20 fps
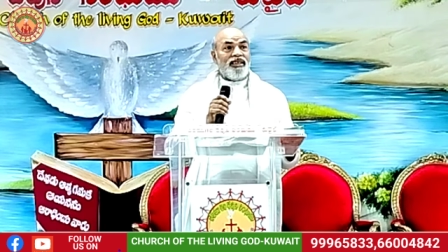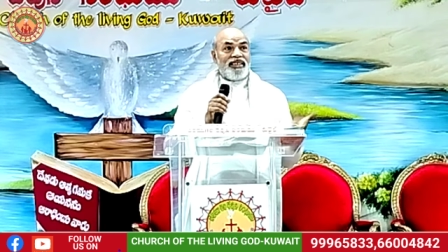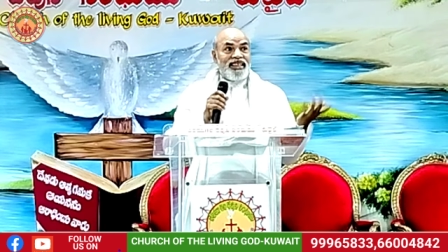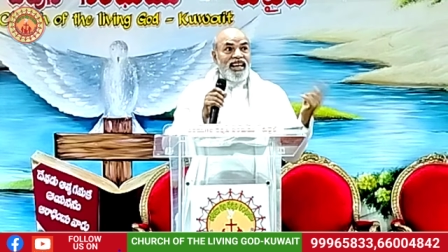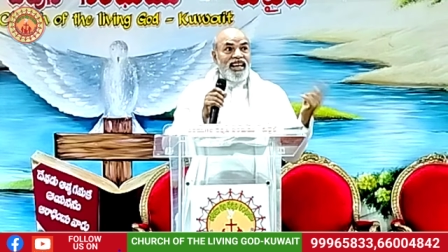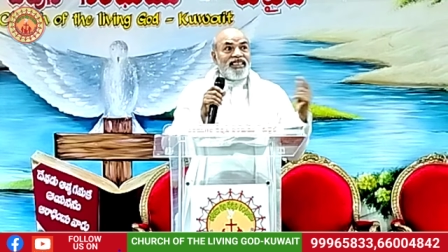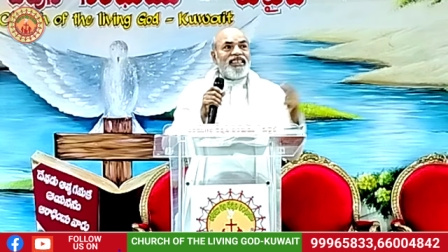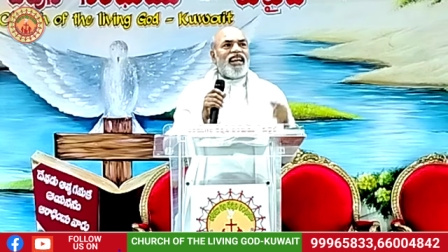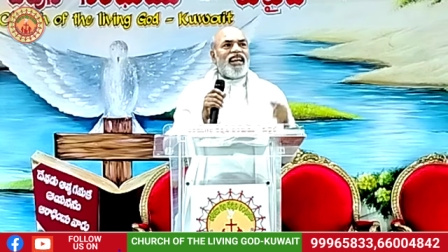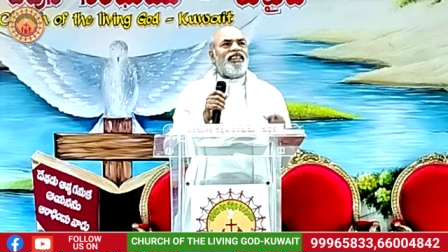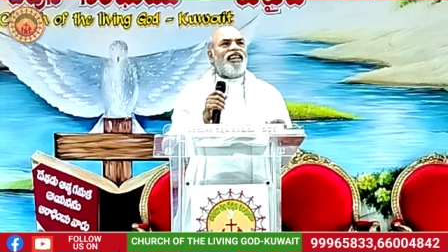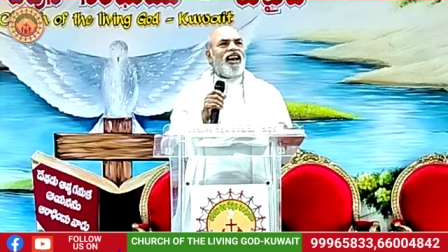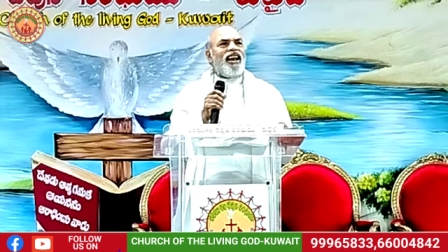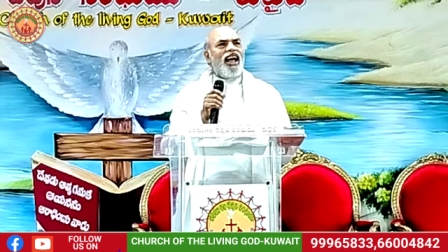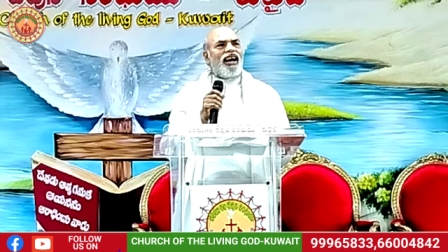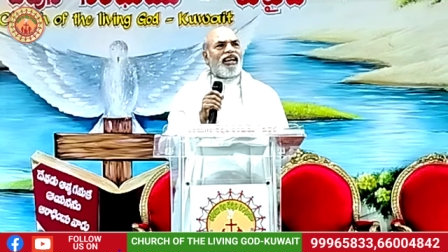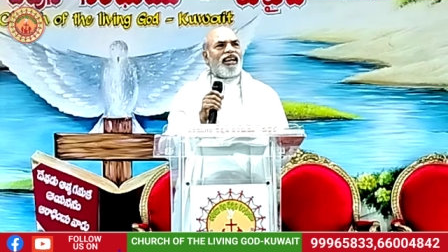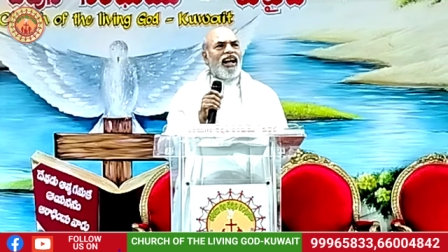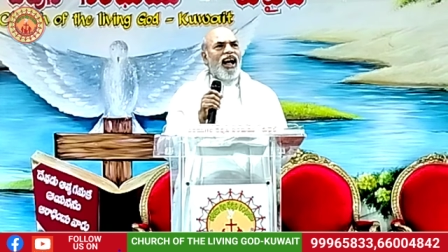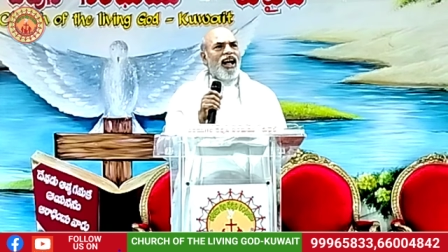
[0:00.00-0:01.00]
చేసేది
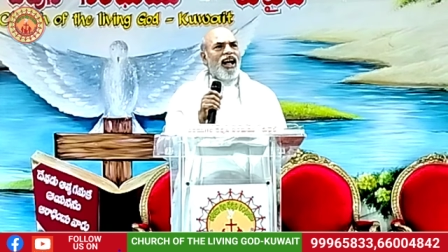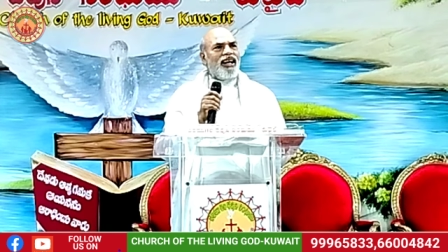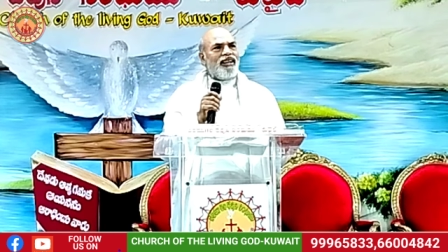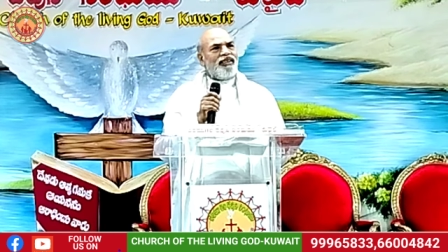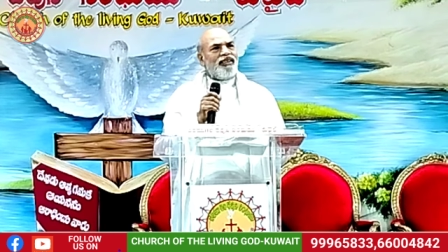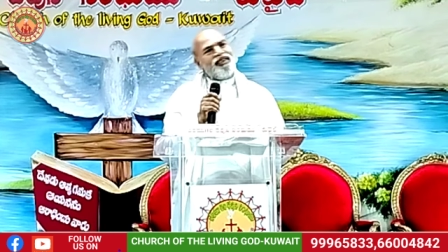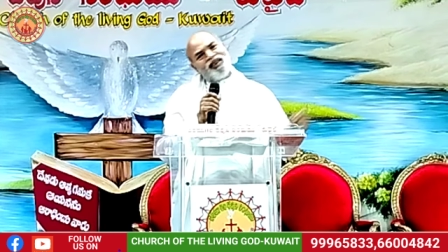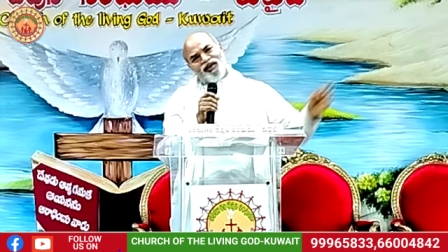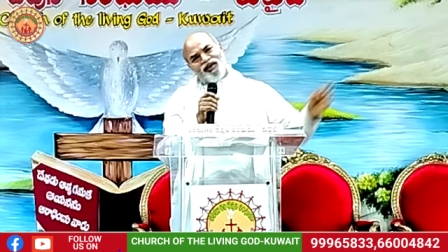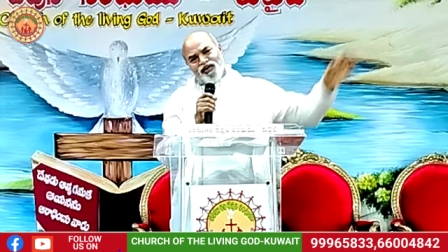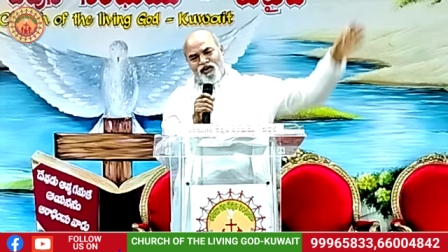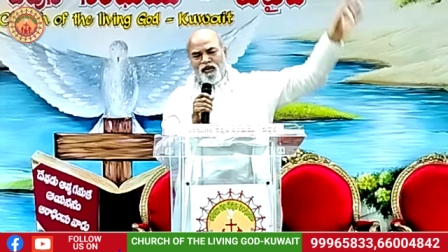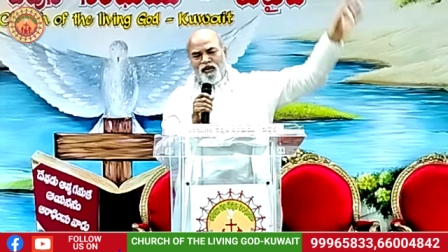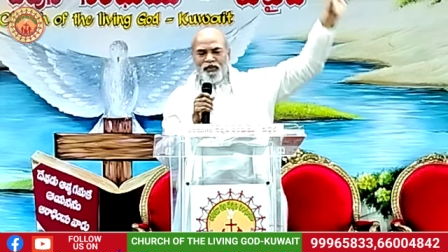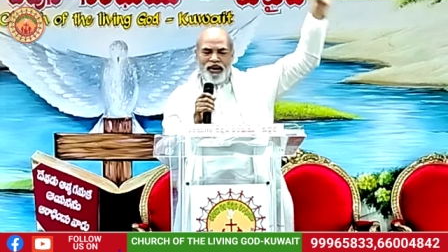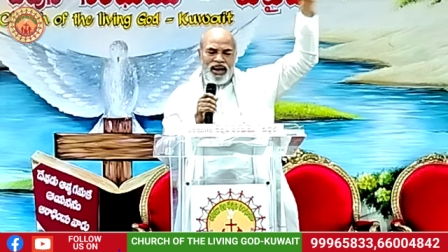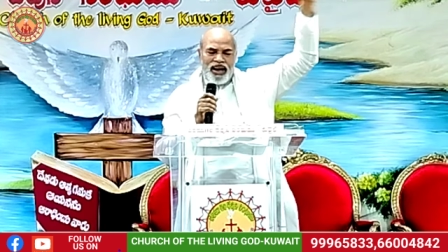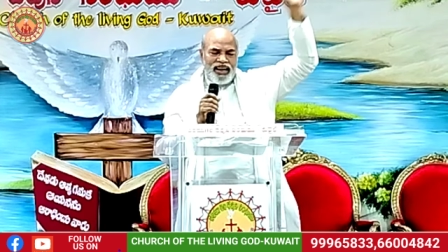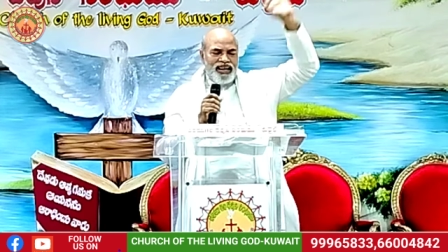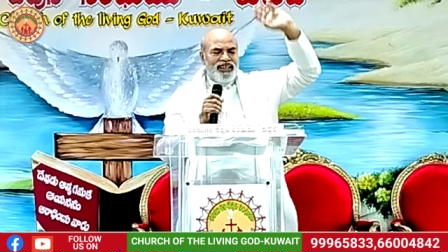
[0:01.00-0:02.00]
లేక
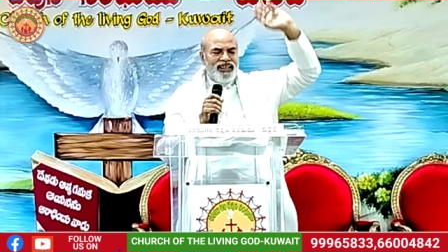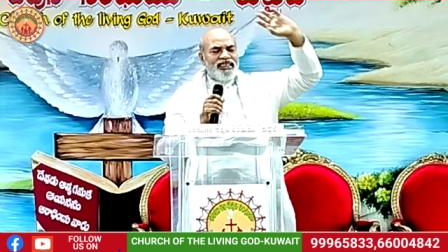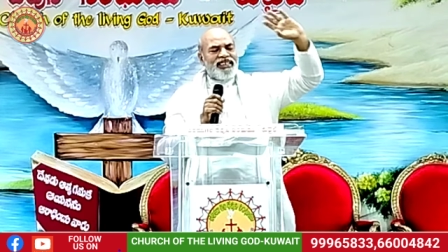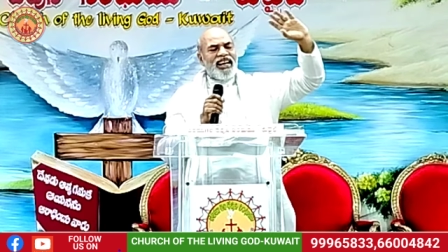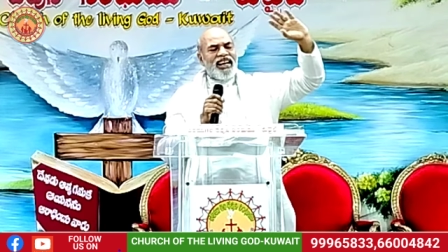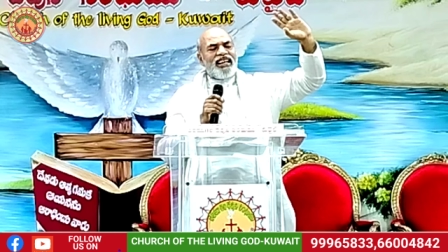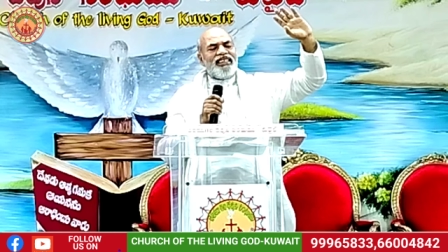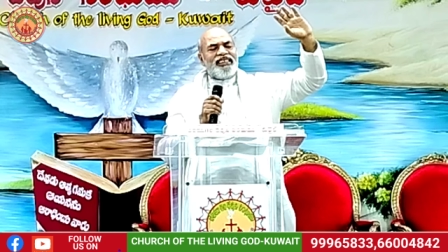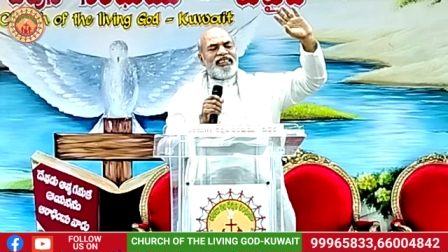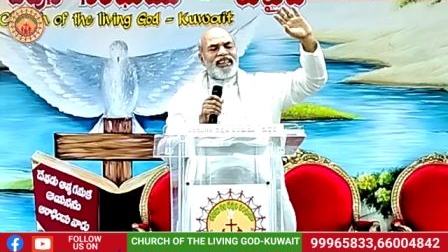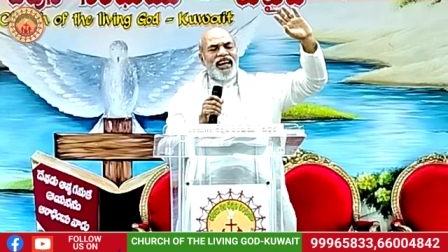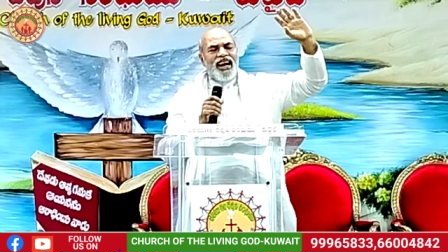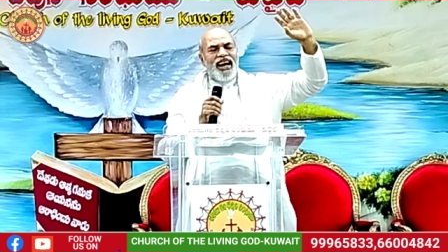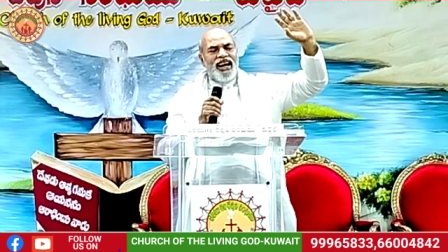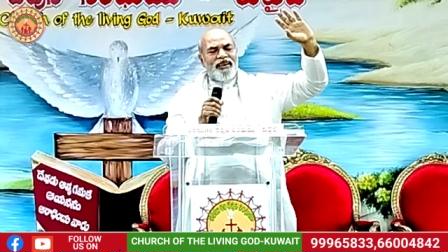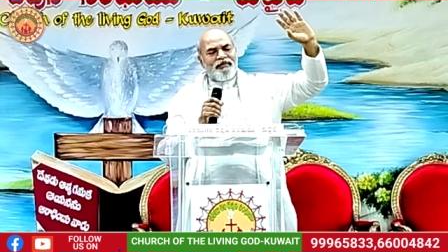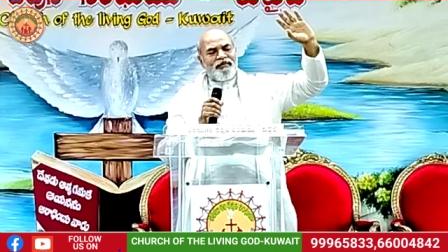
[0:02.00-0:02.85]
ఉపనయనం చేయించి